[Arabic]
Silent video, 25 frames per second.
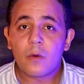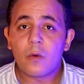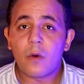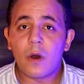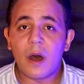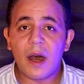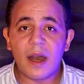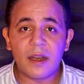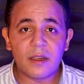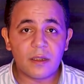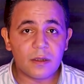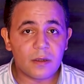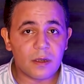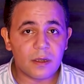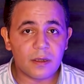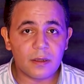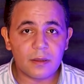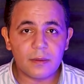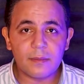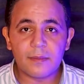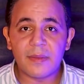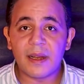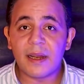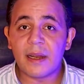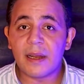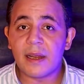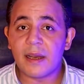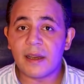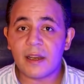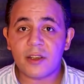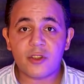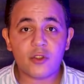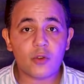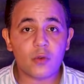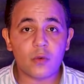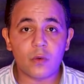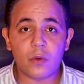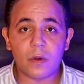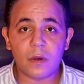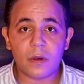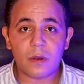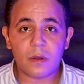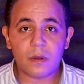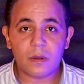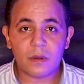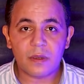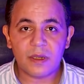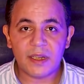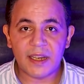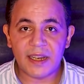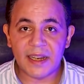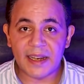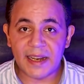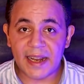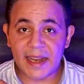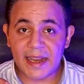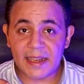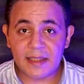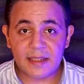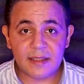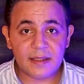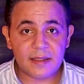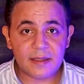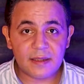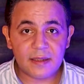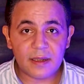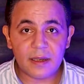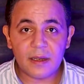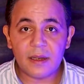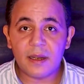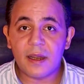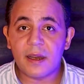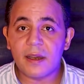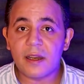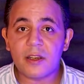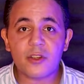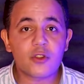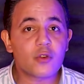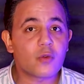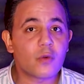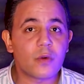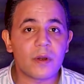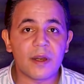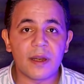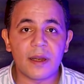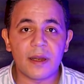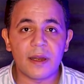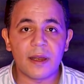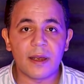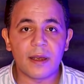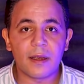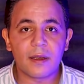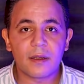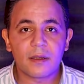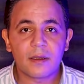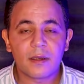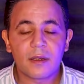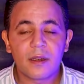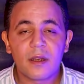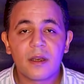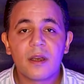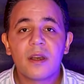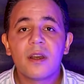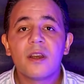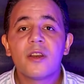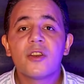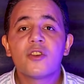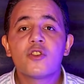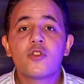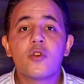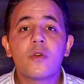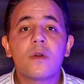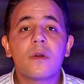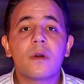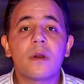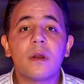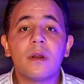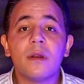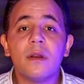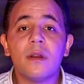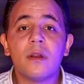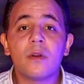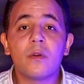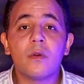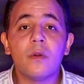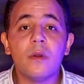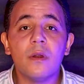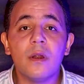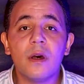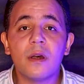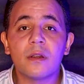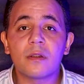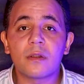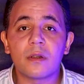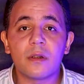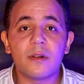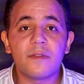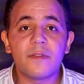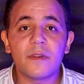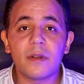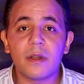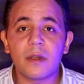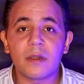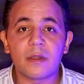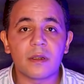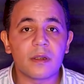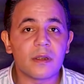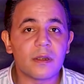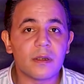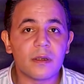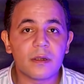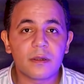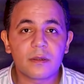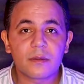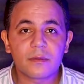وايضا من لا يشكر الناس لا يشكر الله شكرا لكل اطراف القضيه